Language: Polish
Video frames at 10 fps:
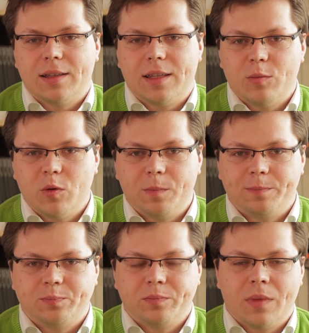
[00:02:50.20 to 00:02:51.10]
lat temu
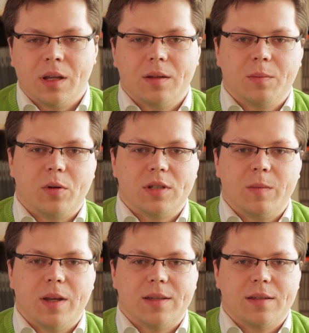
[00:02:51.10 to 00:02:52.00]
mm, polskie
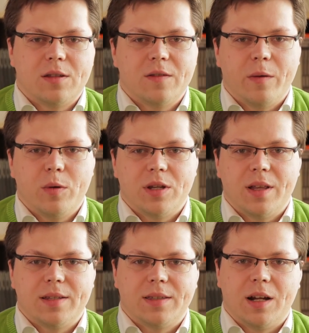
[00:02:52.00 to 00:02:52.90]
miasta zdecydowały się
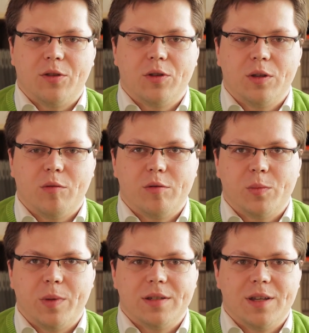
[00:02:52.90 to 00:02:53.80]
na start od
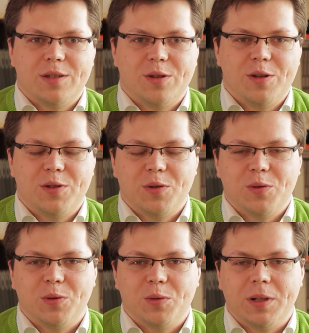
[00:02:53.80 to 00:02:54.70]
europejskiej stolicy
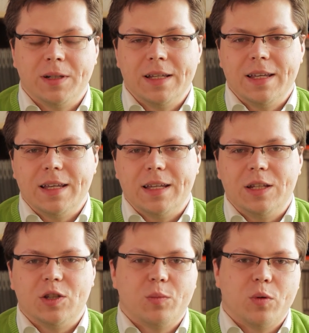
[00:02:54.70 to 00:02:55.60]
kultury
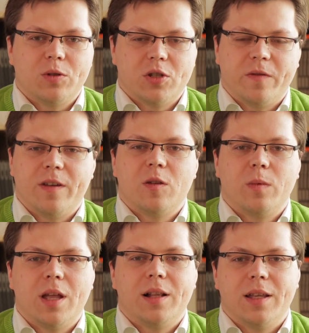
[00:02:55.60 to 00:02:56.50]
i to było coś
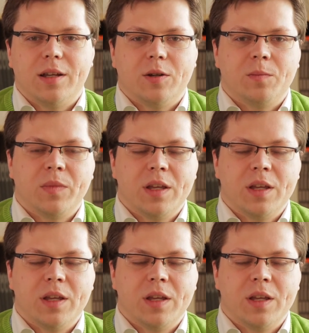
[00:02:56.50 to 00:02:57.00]
fenomenalnego.